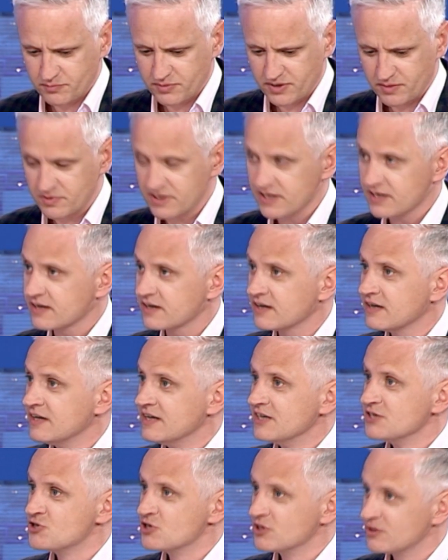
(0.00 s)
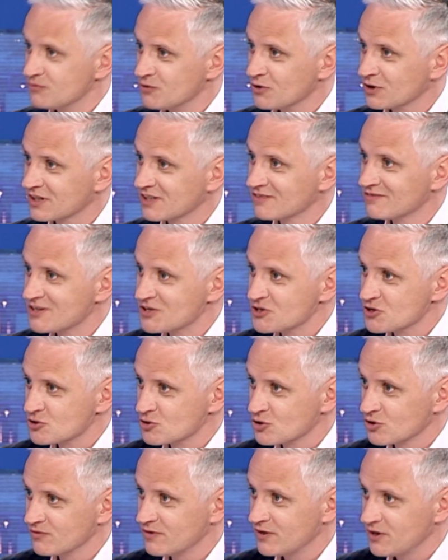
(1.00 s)
Премьера 4 и
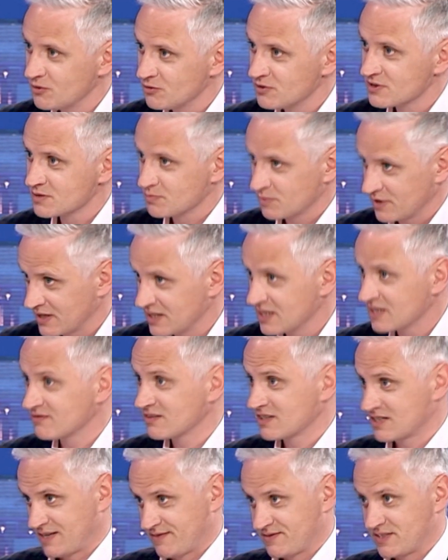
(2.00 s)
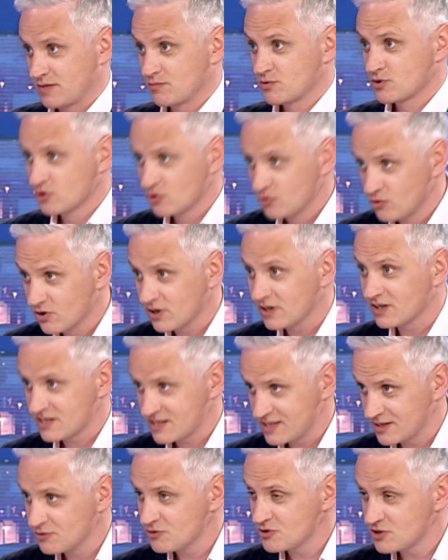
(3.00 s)
6 июня запланирована совсем скоро, на
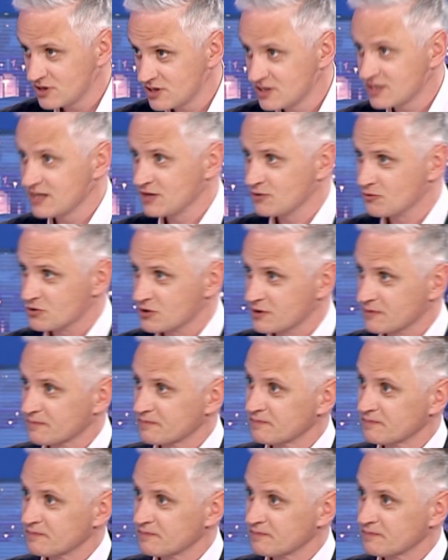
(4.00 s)
следующей неделе уже.